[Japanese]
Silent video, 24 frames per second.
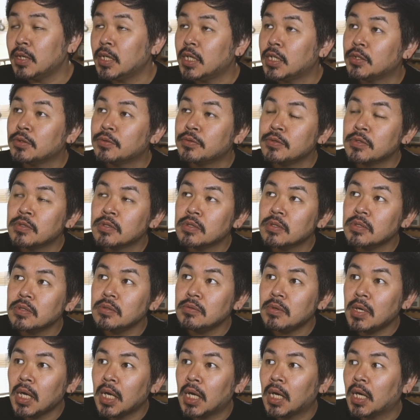えっ、ー、と、普通
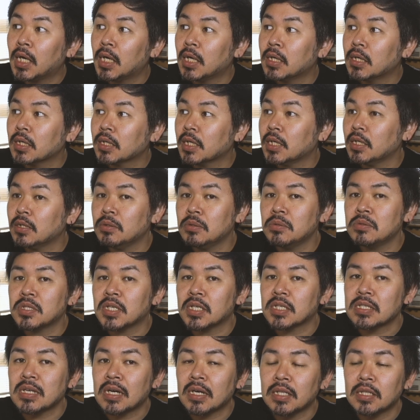は血糖値
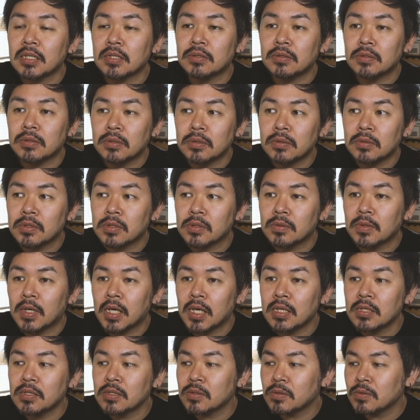が下がってくると、その
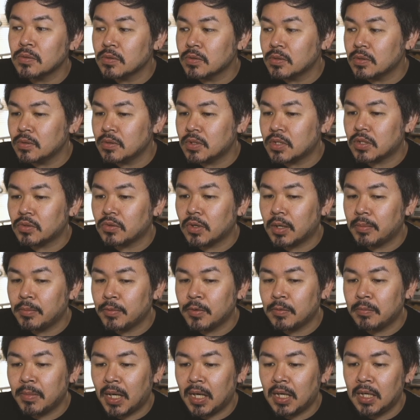肝臓の数値とか
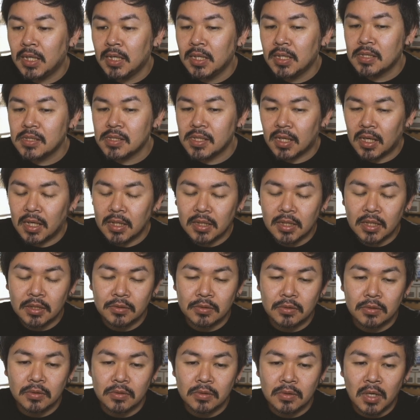も、まあ、下がって
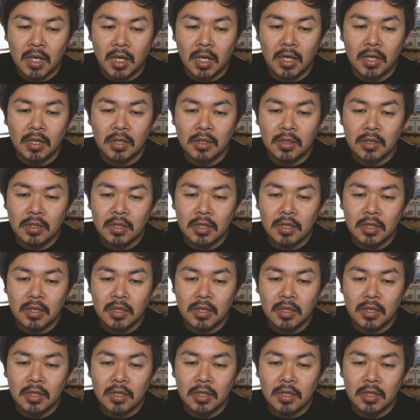くるというか、